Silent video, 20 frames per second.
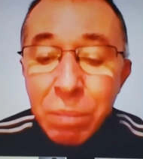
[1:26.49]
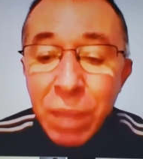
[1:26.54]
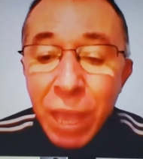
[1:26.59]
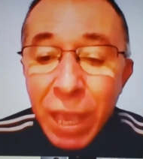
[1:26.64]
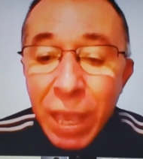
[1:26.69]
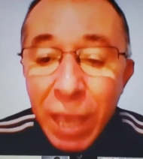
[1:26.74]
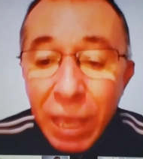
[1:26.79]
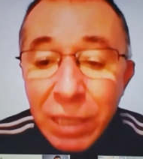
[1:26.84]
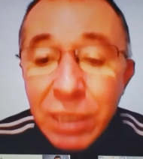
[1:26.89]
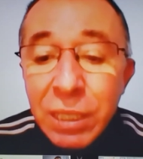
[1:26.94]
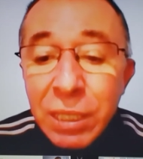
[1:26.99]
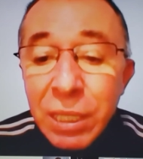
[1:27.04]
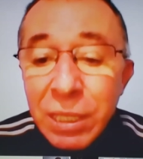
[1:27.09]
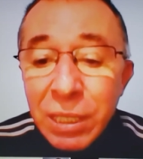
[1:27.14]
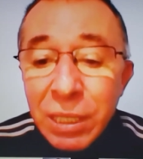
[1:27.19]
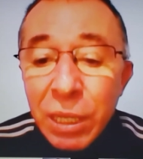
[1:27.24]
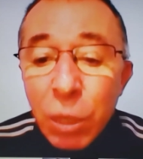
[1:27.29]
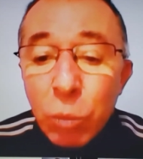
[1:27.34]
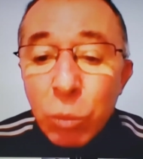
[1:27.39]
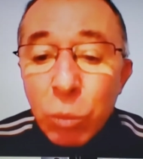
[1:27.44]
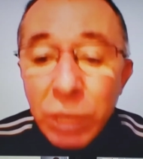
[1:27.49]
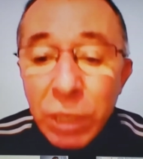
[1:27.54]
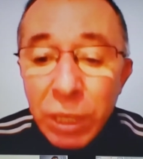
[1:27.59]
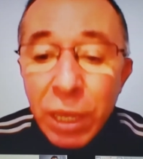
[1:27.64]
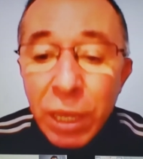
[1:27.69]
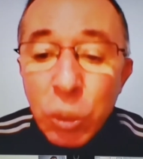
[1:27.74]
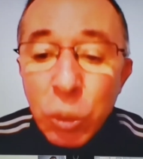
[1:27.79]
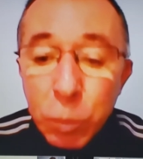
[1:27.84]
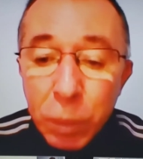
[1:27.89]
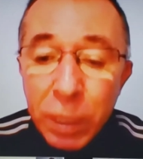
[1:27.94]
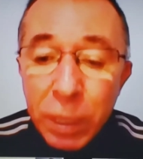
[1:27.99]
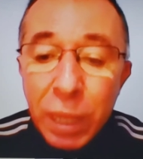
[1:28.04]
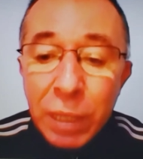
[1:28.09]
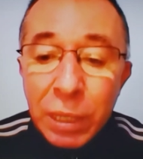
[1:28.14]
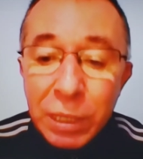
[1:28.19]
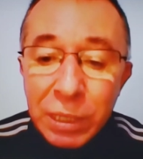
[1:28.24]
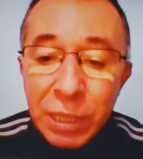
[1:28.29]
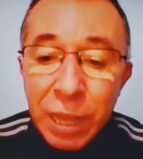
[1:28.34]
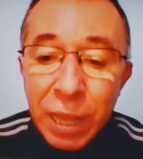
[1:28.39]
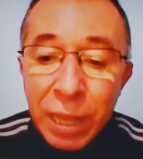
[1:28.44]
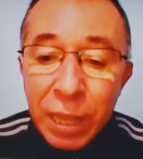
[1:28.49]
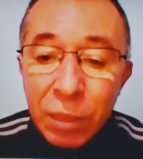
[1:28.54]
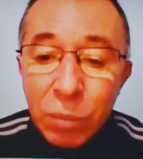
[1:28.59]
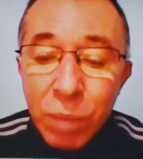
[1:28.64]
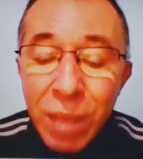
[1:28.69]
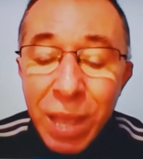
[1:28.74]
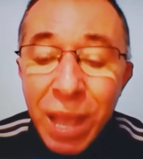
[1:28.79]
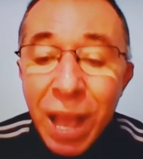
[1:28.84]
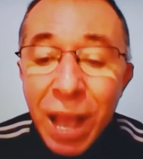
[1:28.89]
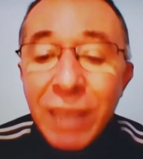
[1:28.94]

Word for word: É esses que serão os grandes penalizados.